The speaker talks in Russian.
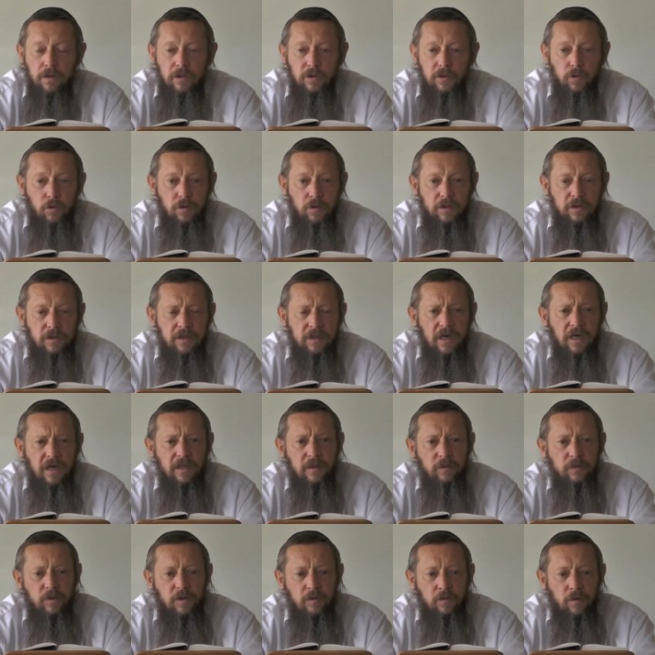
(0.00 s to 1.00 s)
То есть я
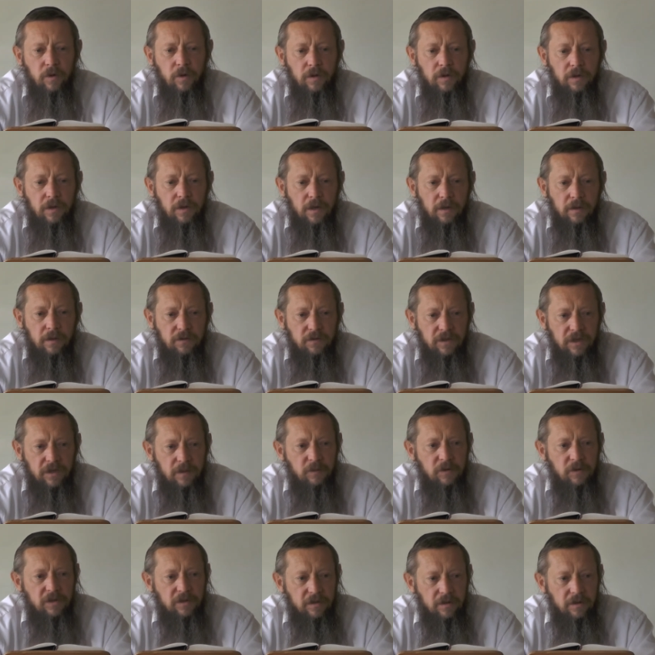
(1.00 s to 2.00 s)
это понимаю так.
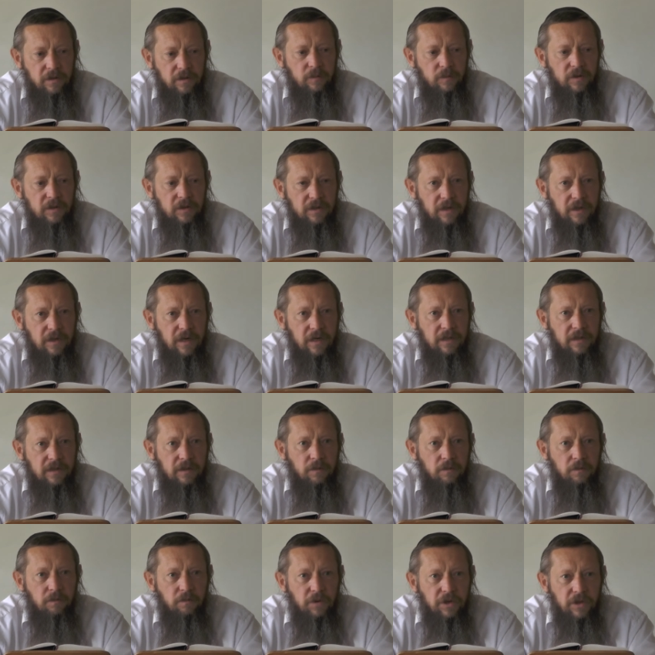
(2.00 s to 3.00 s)
Всеми силами стараться
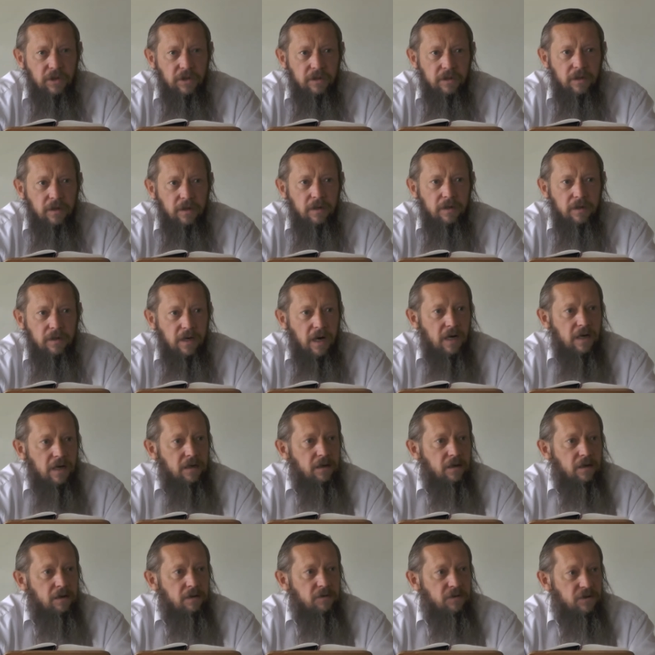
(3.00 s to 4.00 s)
быть как
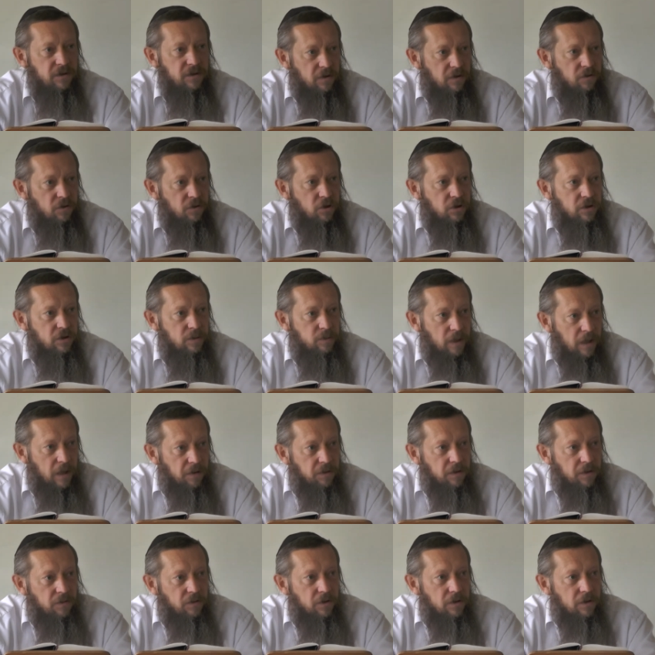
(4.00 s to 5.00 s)
Всевышний.
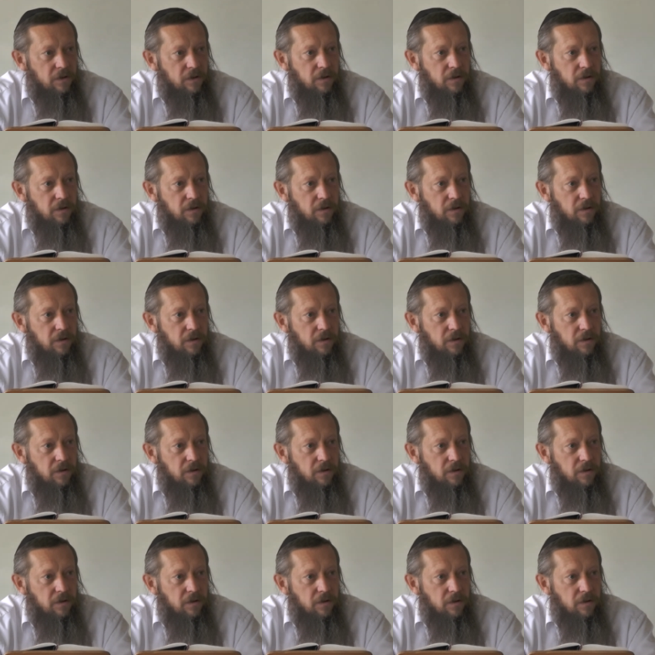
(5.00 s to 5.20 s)
Правда ведь?